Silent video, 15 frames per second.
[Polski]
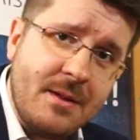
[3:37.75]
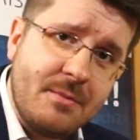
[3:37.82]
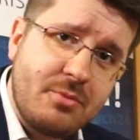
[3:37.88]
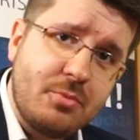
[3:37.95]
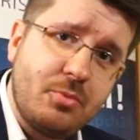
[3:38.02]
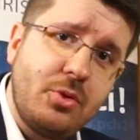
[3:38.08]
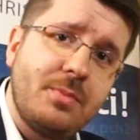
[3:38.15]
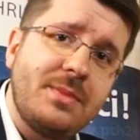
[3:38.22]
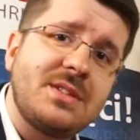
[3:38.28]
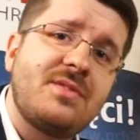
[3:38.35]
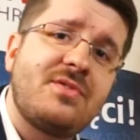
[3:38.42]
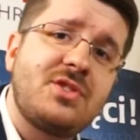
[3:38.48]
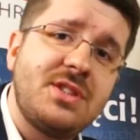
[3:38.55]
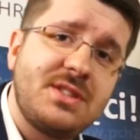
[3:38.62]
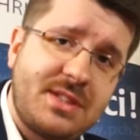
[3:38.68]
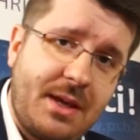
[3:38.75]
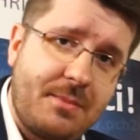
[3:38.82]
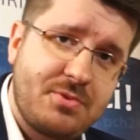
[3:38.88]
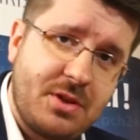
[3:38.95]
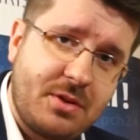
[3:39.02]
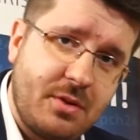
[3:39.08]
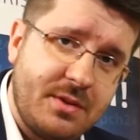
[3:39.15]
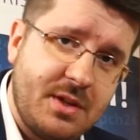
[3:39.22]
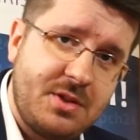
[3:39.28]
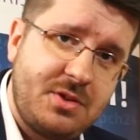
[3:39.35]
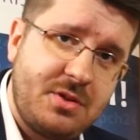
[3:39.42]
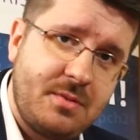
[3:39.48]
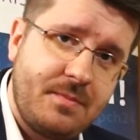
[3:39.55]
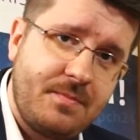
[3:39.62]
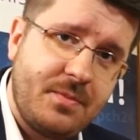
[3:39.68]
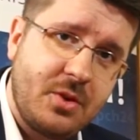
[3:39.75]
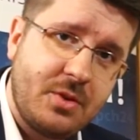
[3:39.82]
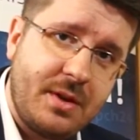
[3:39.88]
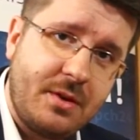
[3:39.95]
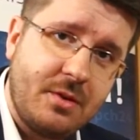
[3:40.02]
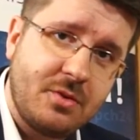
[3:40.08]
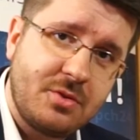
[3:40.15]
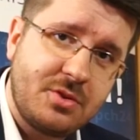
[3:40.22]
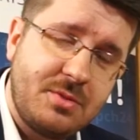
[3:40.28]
próbują nas wszystkich przekonać do tego,